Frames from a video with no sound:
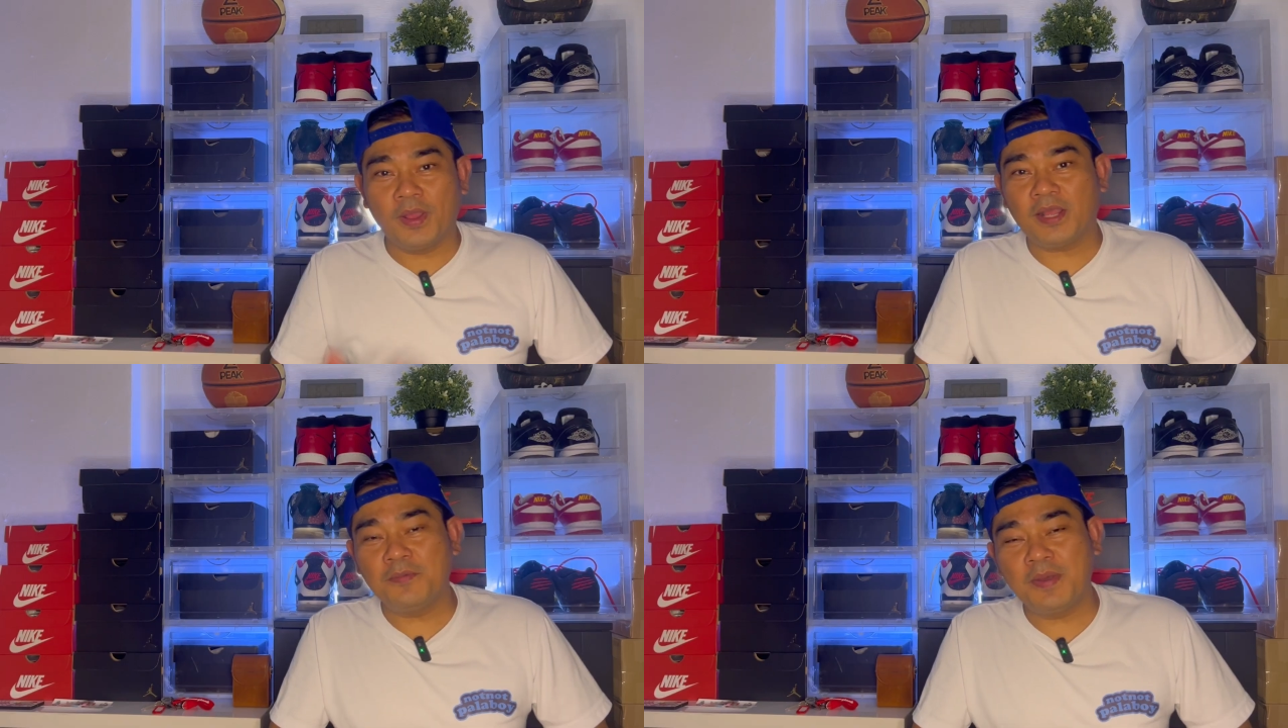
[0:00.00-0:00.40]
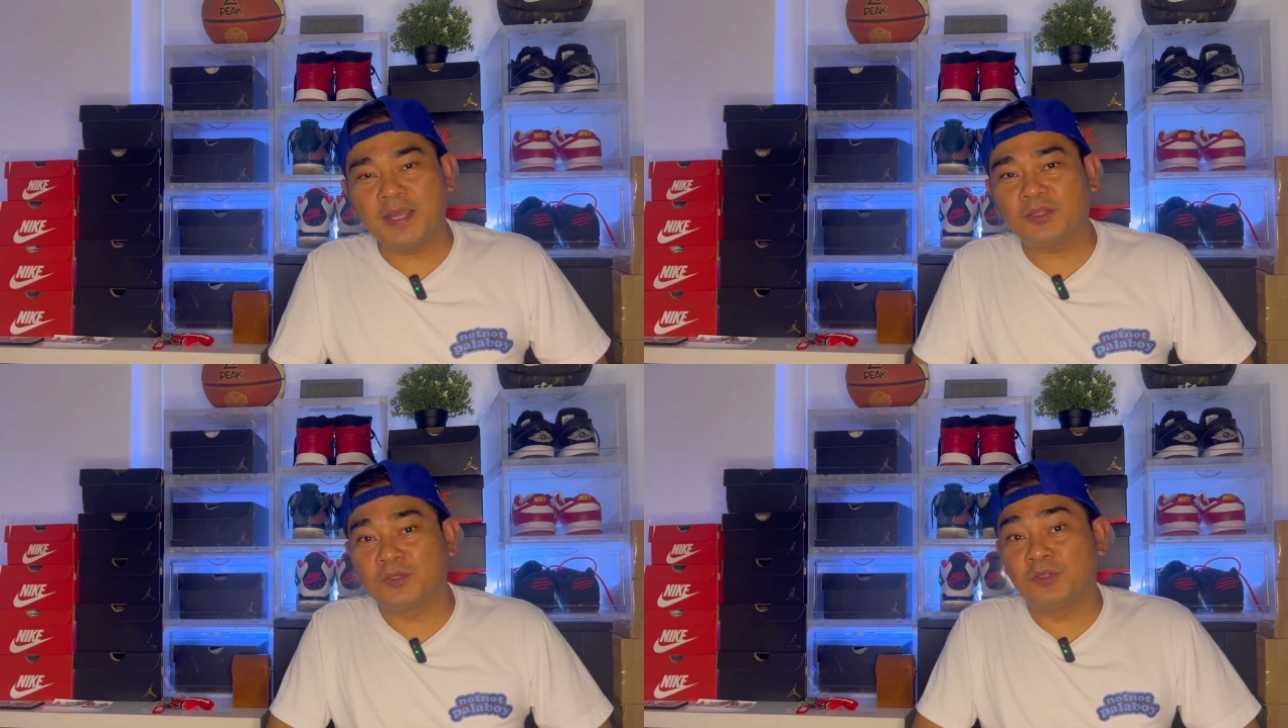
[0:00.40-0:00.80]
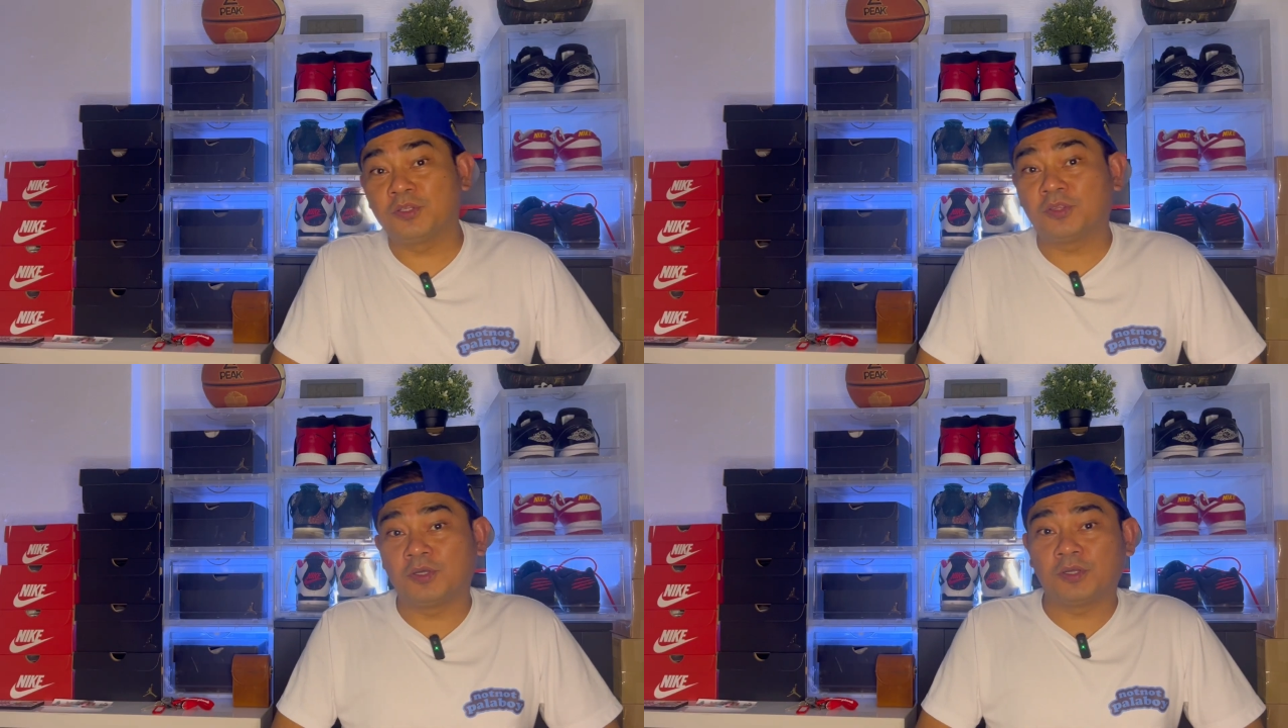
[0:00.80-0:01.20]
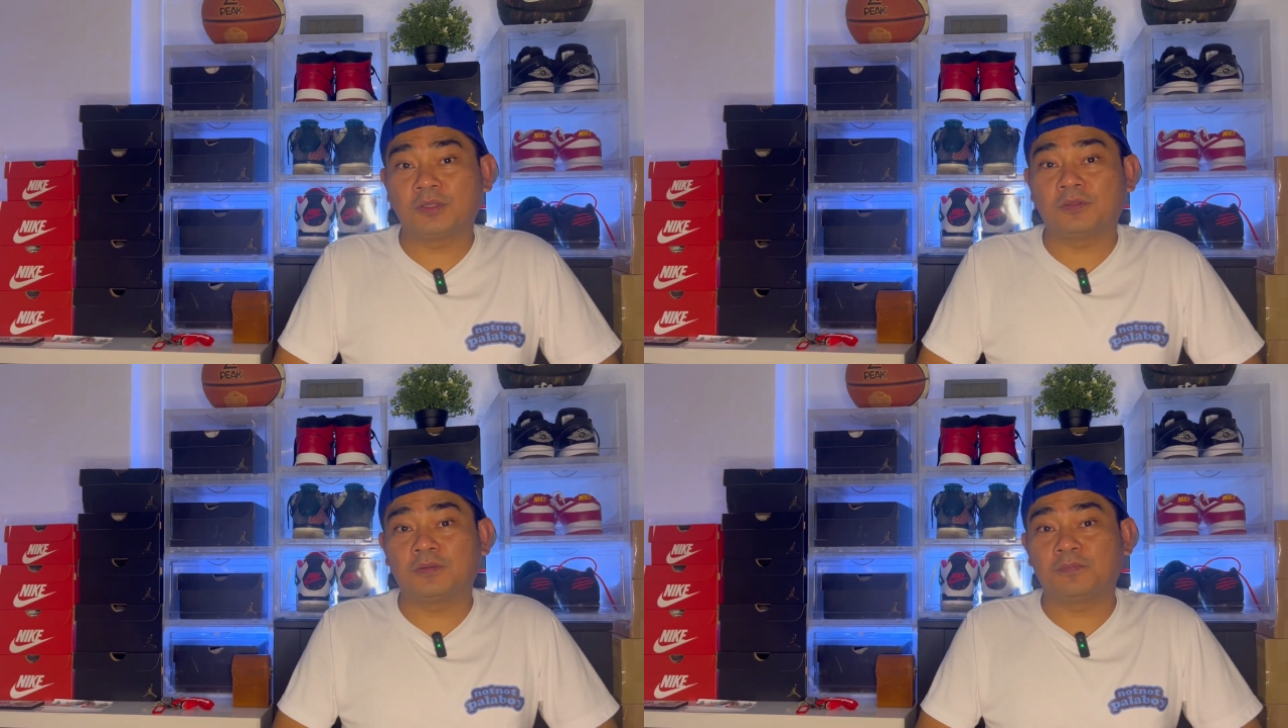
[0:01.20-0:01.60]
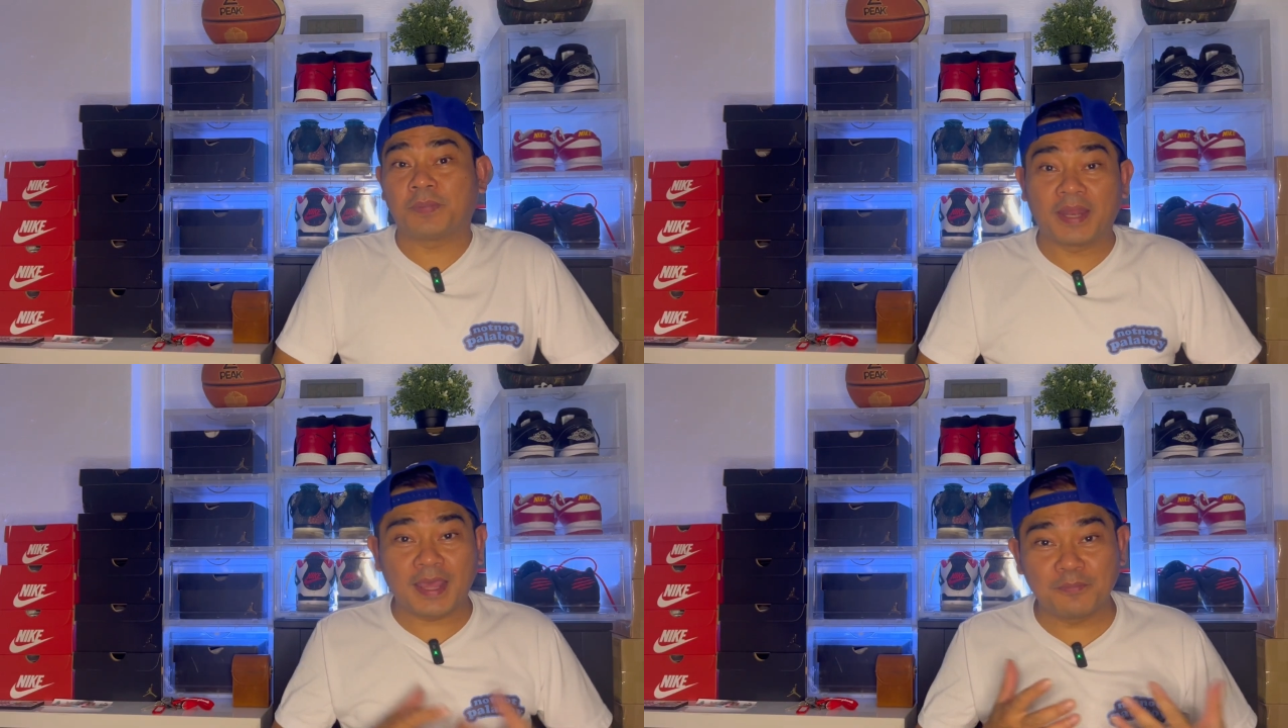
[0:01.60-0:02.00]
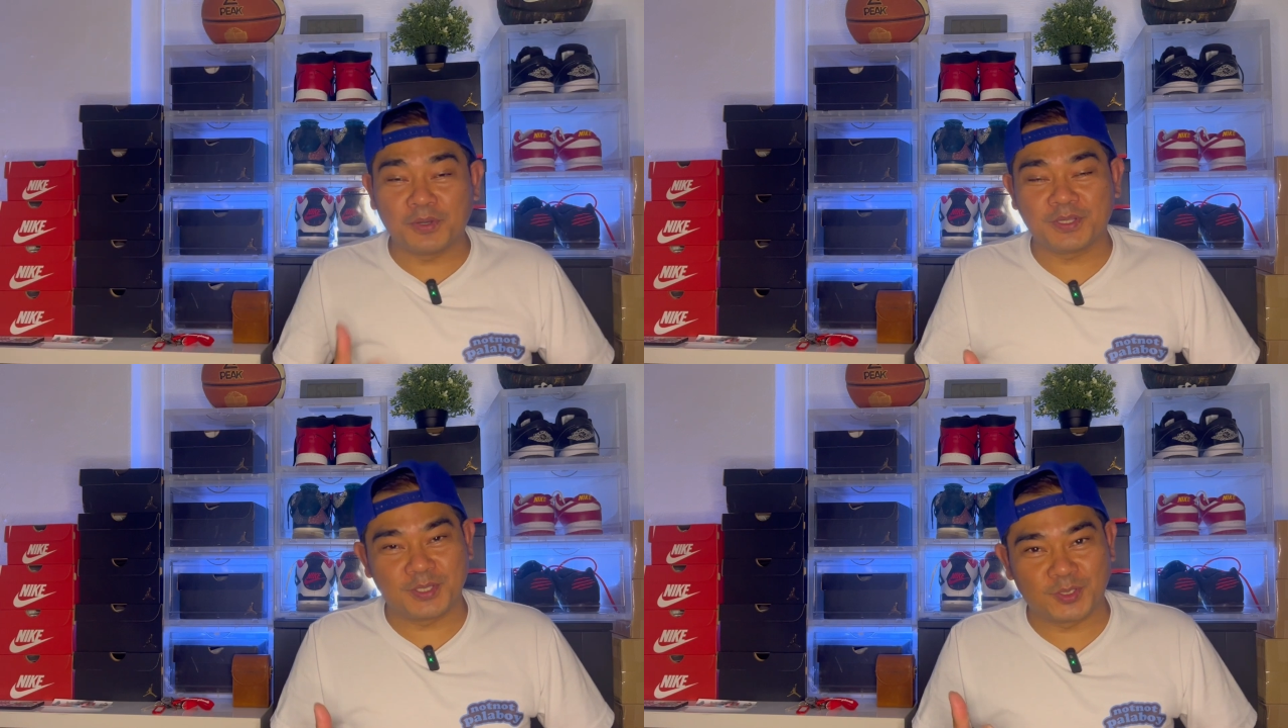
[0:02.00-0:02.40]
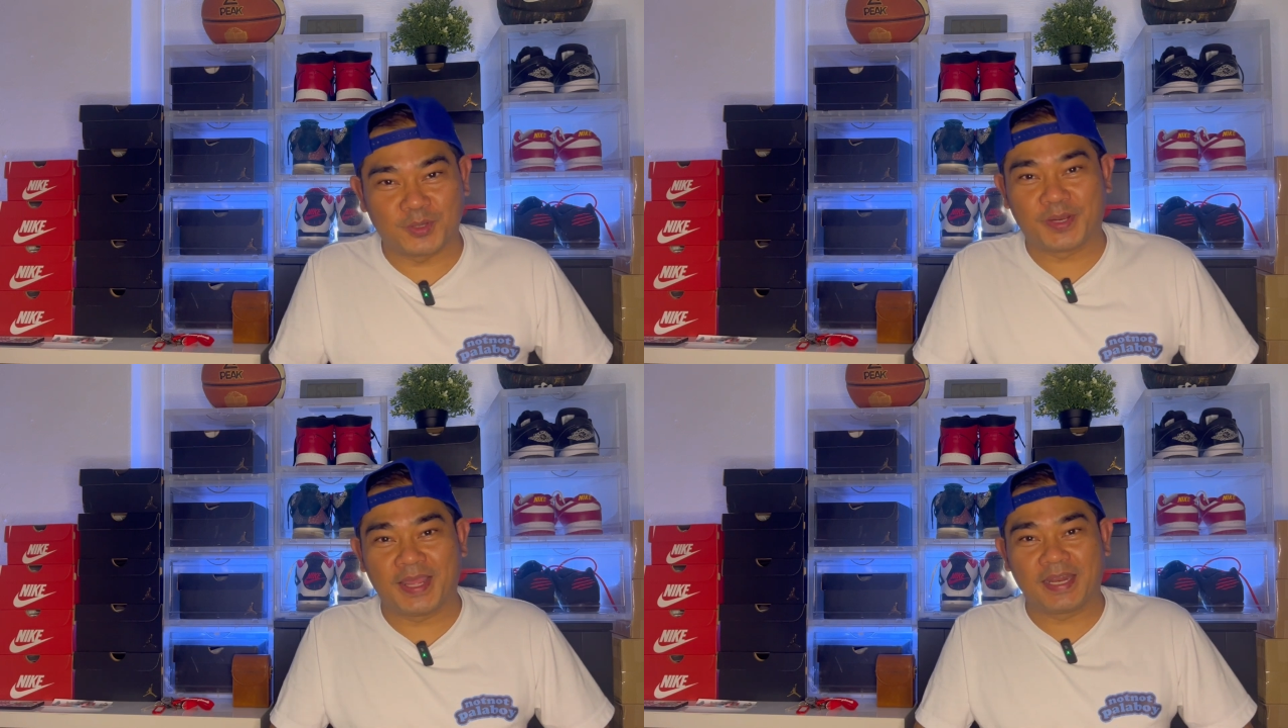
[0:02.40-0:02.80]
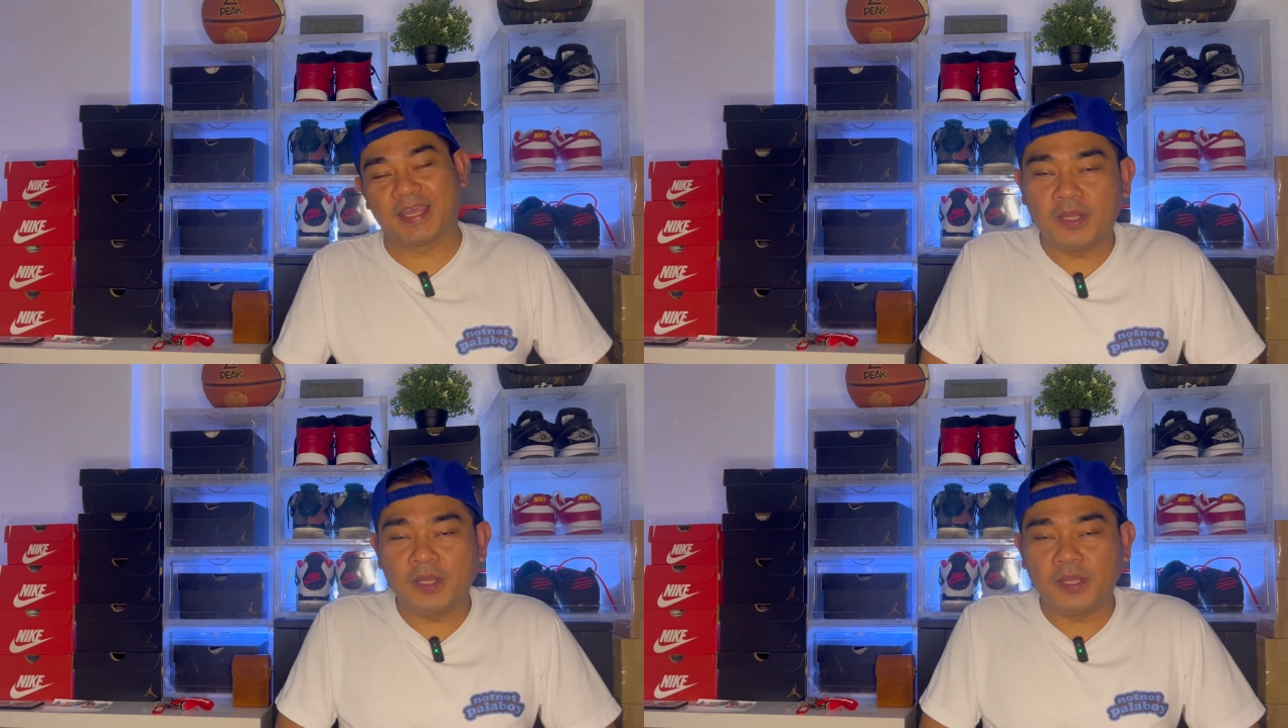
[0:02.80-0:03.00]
Welcome back to Nut Not Palaboy Tutorial.